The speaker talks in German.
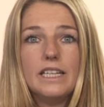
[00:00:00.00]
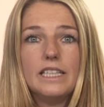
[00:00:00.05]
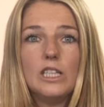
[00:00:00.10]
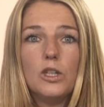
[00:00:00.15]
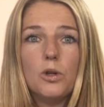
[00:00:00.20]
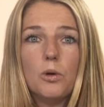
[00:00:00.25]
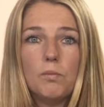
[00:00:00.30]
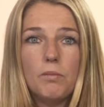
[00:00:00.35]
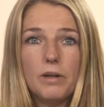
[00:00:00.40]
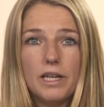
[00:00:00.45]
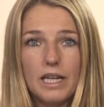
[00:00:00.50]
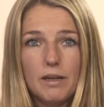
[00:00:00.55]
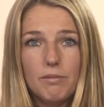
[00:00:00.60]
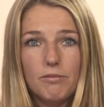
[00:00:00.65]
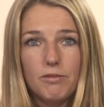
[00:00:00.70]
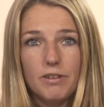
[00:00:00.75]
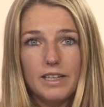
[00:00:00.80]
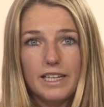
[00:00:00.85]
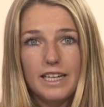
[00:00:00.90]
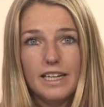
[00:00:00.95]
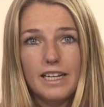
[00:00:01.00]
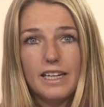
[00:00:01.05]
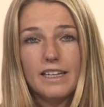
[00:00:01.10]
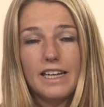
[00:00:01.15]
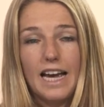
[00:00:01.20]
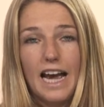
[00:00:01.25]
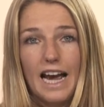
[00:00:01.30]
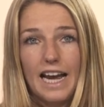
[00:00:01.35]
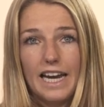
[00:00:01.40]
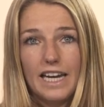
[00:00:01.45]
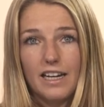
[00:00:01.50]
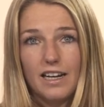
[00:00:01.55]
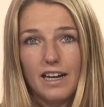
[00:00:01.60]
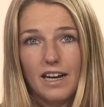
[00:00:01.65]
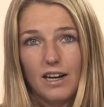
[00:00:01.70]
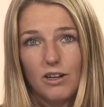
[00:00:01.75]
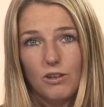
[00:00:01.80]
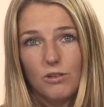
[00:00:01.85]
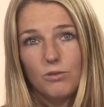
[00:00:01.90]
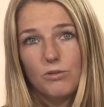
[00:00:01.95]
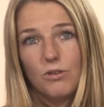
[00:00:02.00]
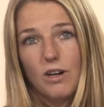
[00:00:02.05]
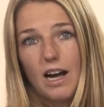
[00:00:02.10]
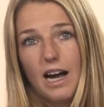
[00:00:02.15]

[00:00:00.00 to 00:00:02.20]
Die OP-Pflege, der Einkauf,